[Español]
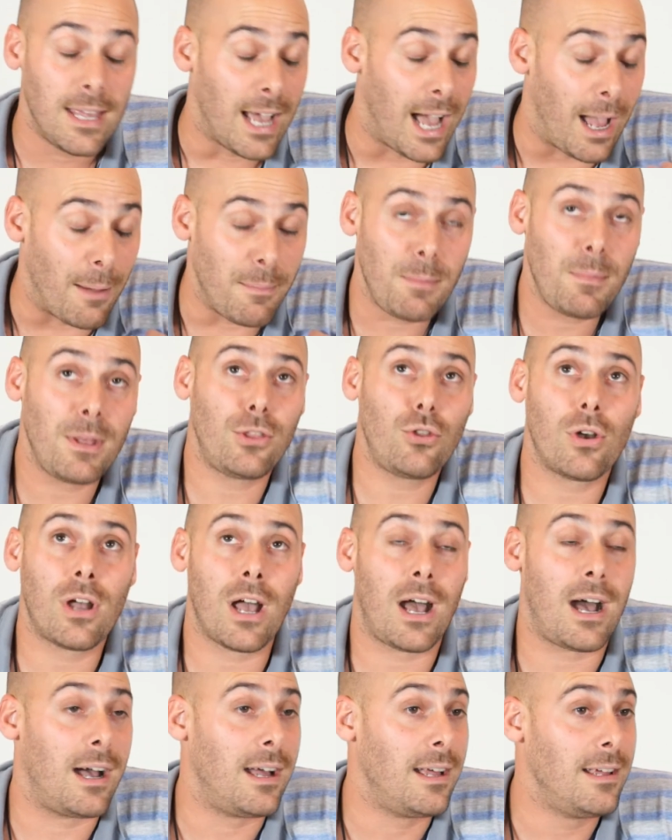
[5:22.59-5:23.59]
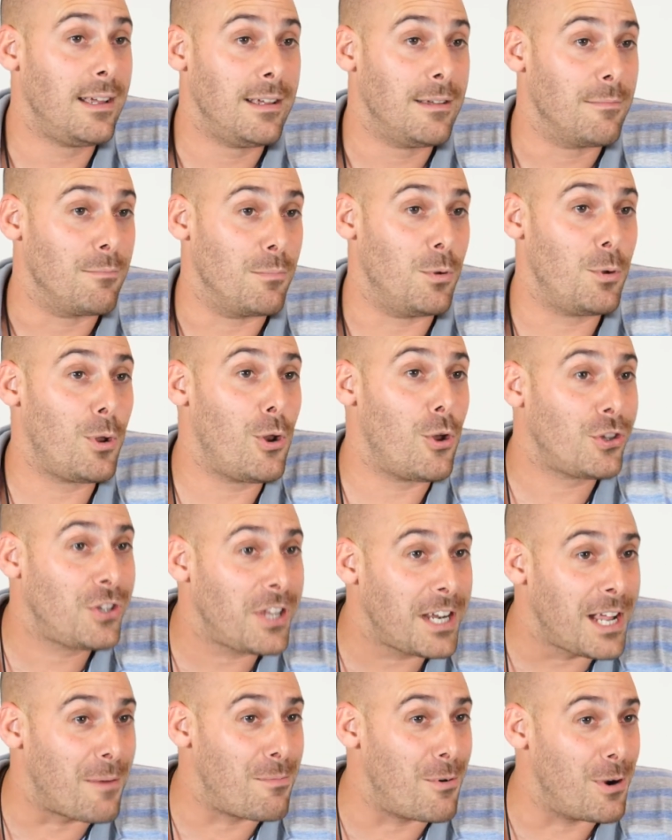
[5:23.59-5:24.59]
A mí me toca vivirlo de
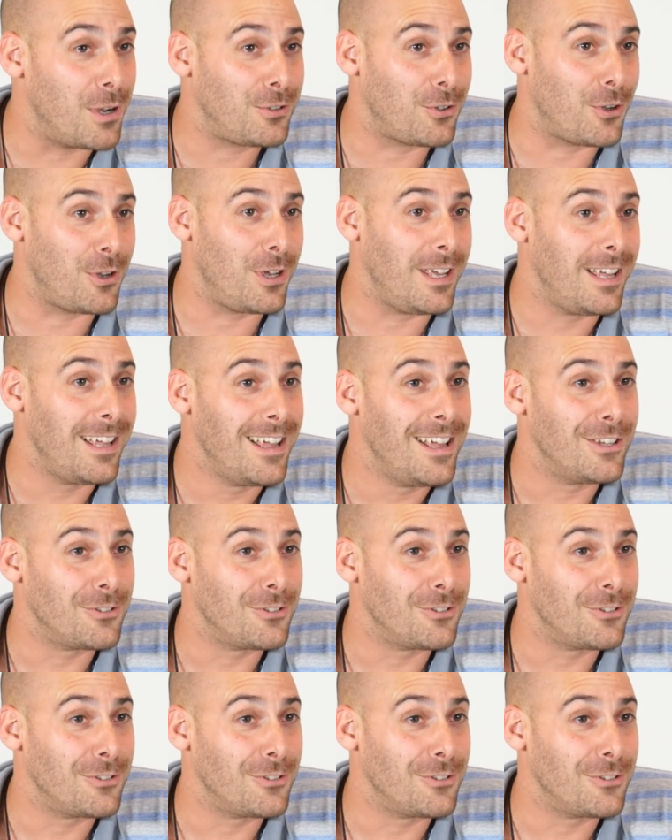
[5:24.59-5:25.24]
cerca porque soy,